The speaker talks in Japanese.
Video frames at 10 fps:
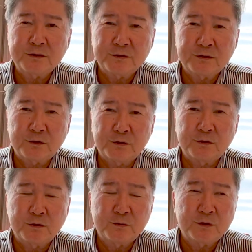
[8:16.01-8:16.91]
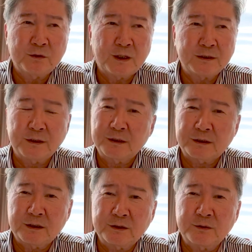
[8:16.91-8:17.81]
するって方法もありじゃない
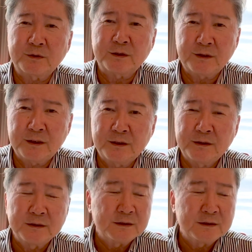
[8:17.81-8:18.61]
かなと思うんだよね。